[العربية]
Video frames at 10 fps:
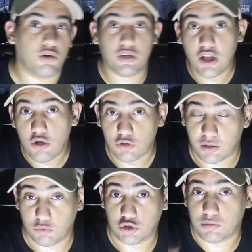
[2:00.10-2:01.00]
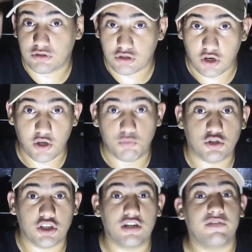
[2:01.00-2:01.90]
دوت وتعملوا سبسكرايب
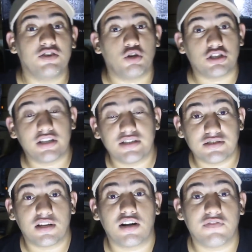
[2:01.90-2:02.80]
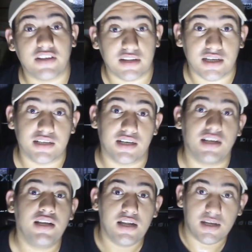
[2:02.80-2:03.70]
وشير للفيديو عشان الناس تعرف قد ايه ان
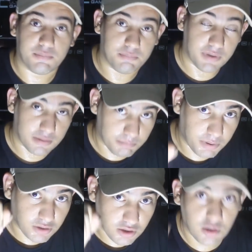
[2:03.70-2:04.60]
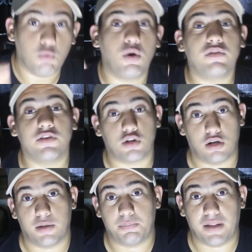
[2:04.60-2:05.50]
انا بتطور في
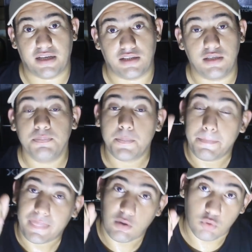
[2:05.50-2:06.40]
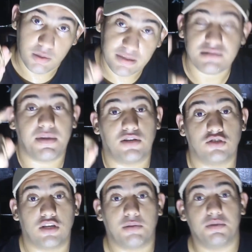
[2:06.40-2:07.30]
القناه بتاعتي وبسمع
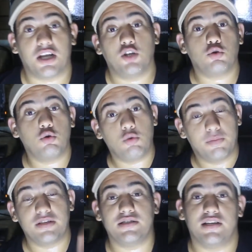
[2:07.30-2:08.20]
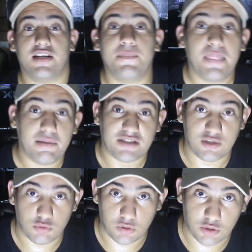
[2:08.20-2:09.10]
النصائح بتاعتكم وباذن الله بس
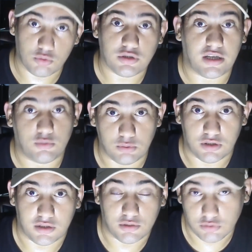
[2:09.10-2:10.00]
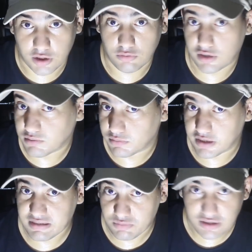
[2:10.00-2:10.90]
انتوا انتوا ساعدوني انتوا ساعدوني لازم
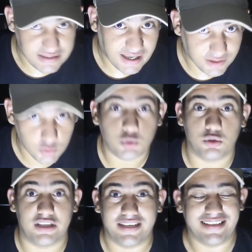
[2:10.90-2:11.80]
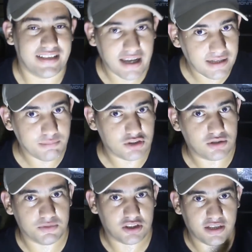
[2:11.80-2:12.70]
لازم تساعدوني لان انا
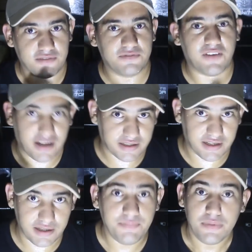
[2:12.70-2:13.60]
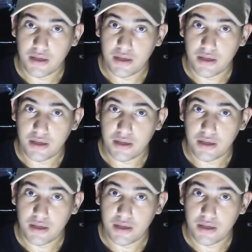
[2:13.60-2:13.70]
مش مش هينفع ان انا